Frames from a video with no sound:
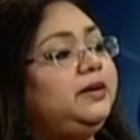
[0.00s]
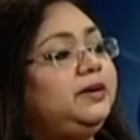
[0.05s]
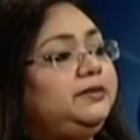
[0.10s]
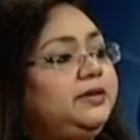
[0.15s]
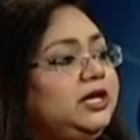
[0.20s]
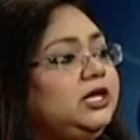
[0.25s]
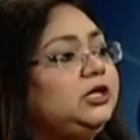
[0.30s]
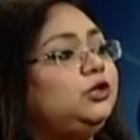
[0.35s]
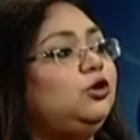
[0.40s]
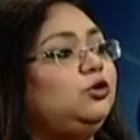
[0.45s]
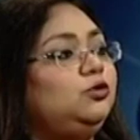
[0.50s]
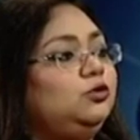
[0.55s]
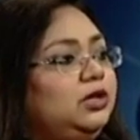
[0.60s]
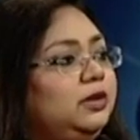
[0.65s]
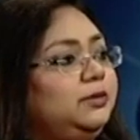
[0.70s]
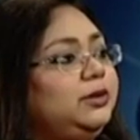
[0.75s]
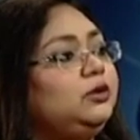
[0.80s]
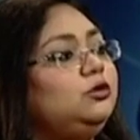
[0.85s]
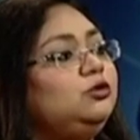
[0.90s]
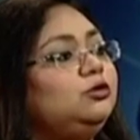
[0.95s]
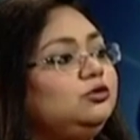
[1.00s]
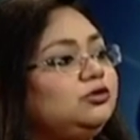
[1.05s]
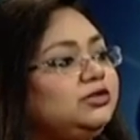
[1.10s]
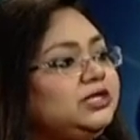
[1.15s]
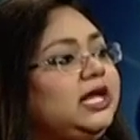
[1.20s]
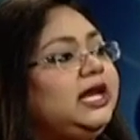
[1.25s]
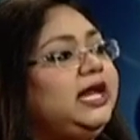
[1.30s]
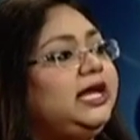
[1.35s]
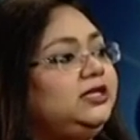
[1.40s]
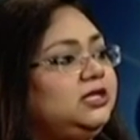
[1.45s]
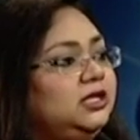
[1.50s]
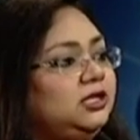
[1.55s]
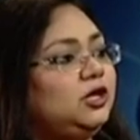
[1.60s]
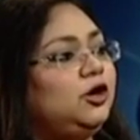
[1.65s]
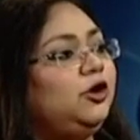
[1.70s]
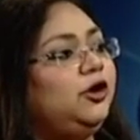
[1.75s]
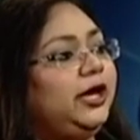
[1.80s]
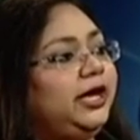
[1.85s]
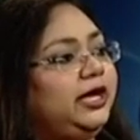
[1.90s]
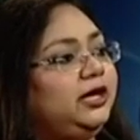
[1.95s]
বেবিকে তখন আবার গ্লুকোজ স্যালাইন
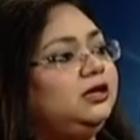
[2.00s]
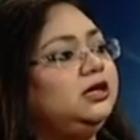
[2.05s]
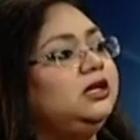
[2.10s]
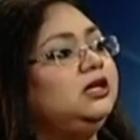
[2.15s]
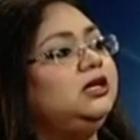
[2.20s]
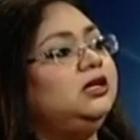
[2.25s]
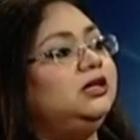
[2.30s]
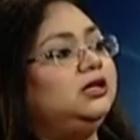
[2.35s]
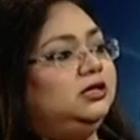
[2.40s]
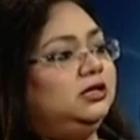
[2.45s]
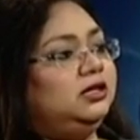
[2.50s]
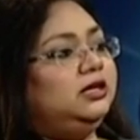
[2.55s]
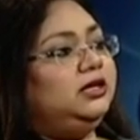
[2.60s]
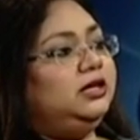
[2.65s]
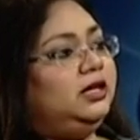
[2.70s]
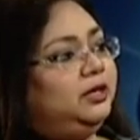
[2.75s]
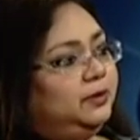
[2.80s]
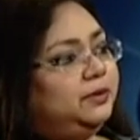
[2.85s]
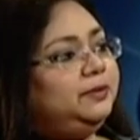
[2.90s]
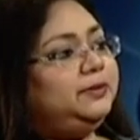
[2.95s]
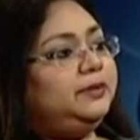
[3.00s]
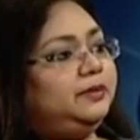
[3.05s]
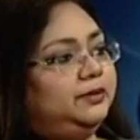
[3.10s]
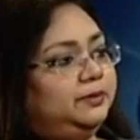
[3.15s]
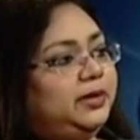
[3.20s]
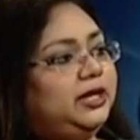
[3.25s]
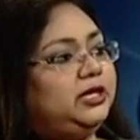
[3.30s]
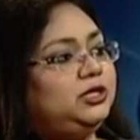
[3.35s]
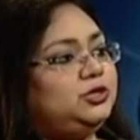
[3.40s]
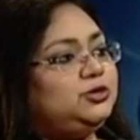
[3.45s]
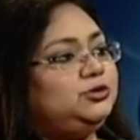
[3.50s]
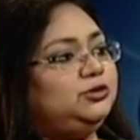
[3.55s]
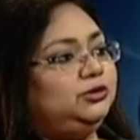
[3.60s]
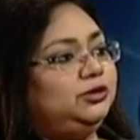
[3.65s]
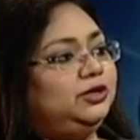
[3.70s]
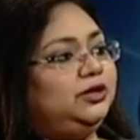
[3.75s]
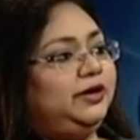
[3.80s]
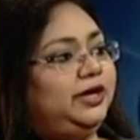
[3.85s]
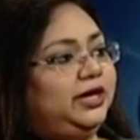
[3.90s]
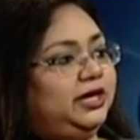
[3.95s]
দিতে হয় এভাবে ম্যানেজ
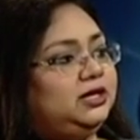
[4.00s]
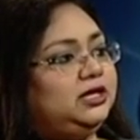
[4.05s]
করতে